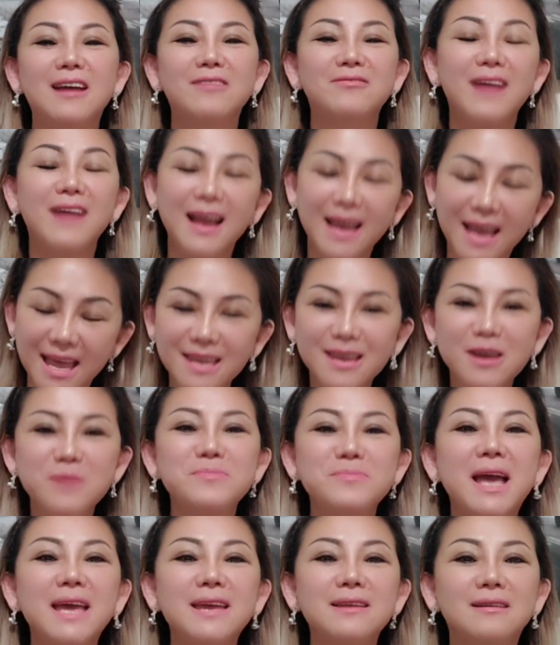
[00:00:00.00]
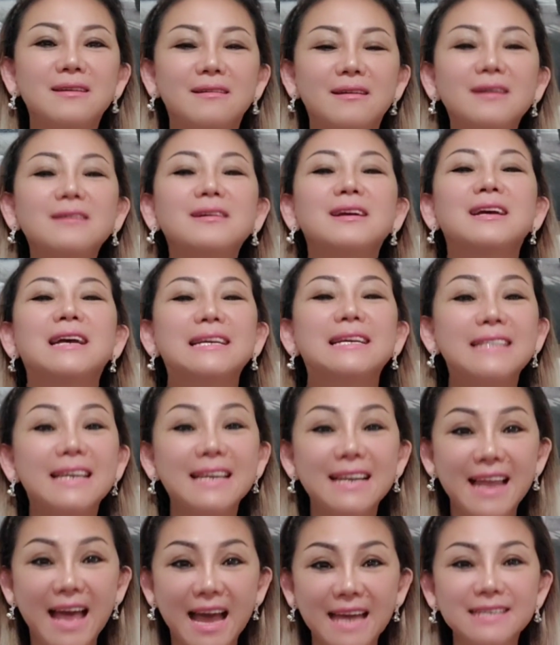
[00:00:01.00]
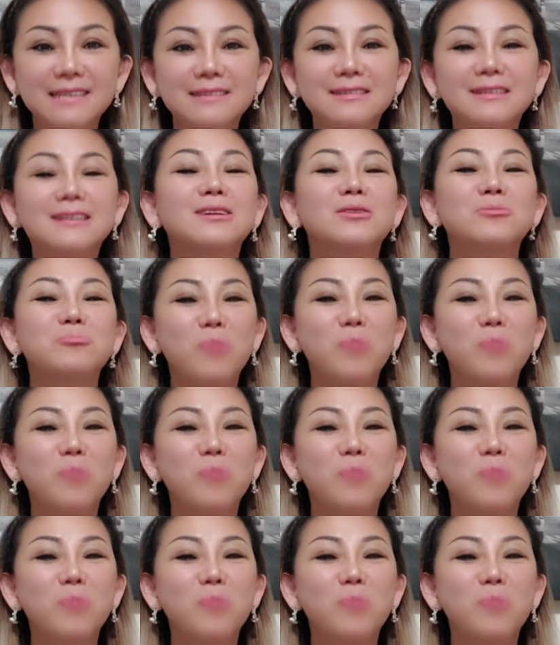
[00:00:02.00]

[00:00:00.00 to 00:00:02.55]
và ngày hôm nay nữa thì lại được